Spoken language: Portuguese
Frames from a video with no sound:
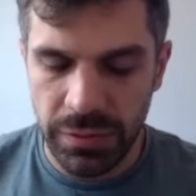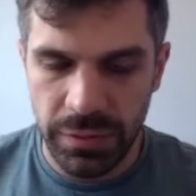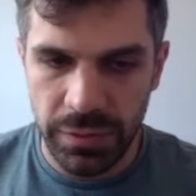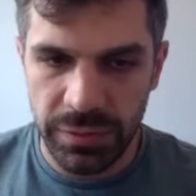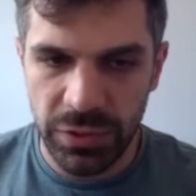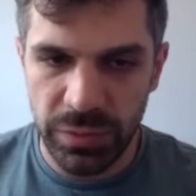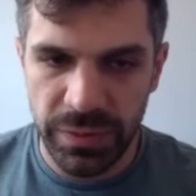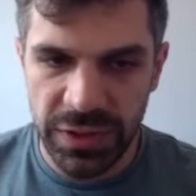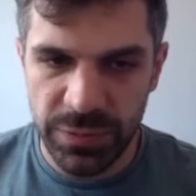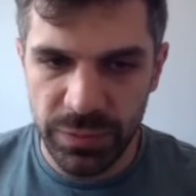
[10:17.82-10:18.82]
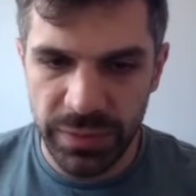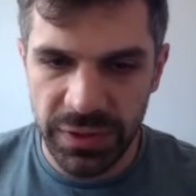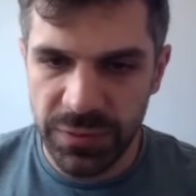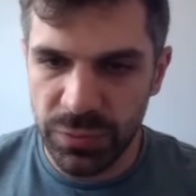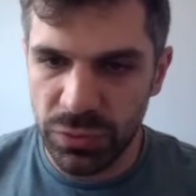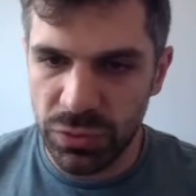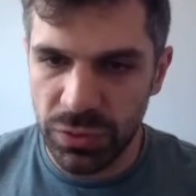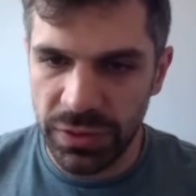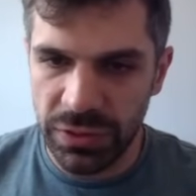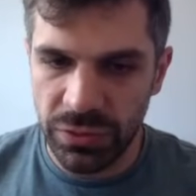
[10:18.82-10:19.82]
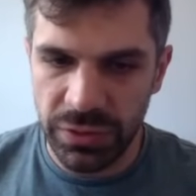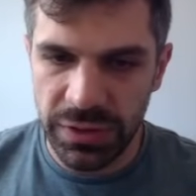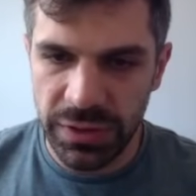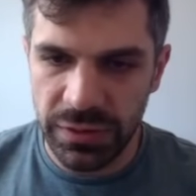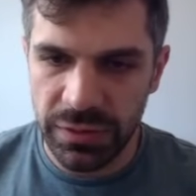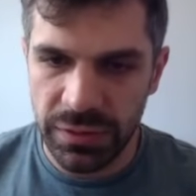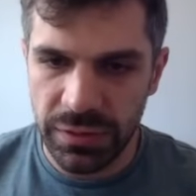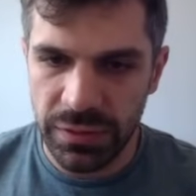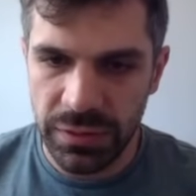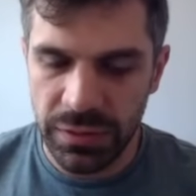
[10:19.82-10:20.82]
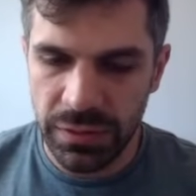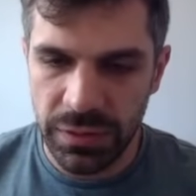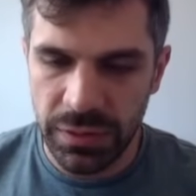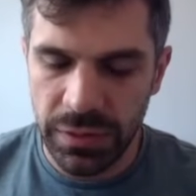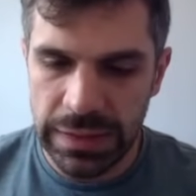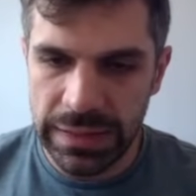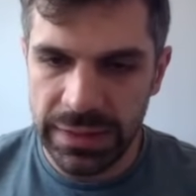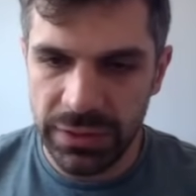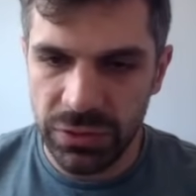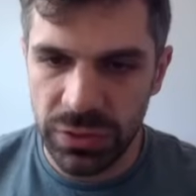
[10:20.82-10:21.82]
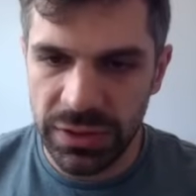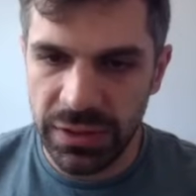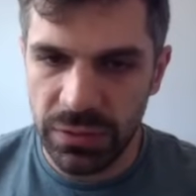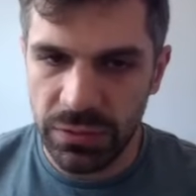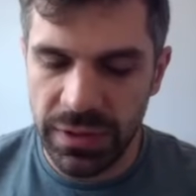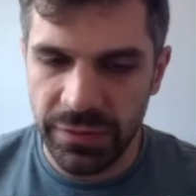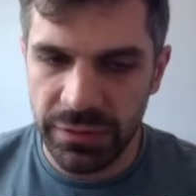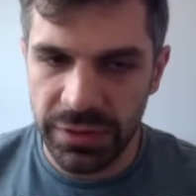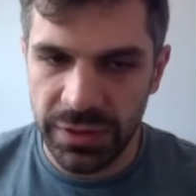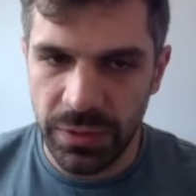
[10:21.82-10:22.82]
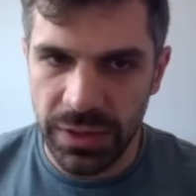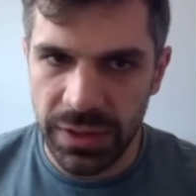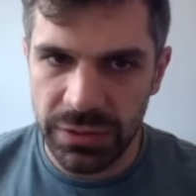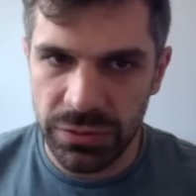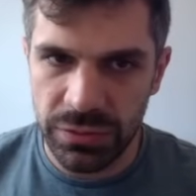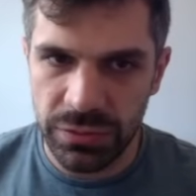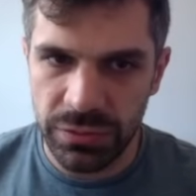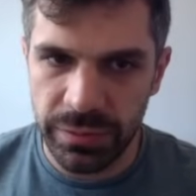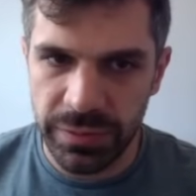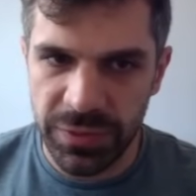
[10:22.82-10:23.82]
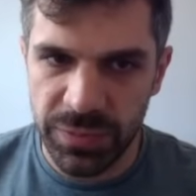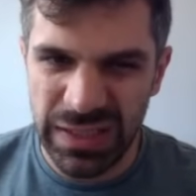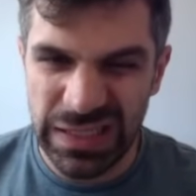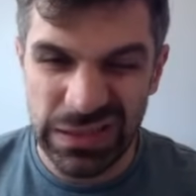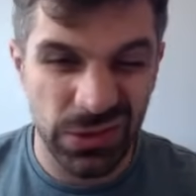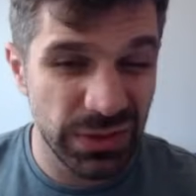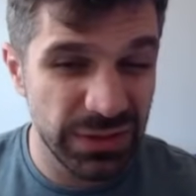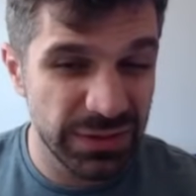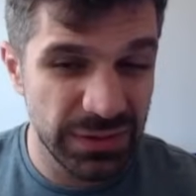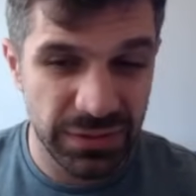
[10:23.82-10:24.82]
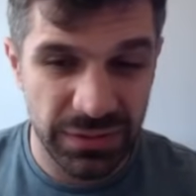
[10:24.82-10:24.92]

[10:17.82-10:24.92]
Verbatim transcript: Eu tenho bispo, bispo, torre, torre, né? Ele tem torre D1, cavalo D4, bispinho E2, né?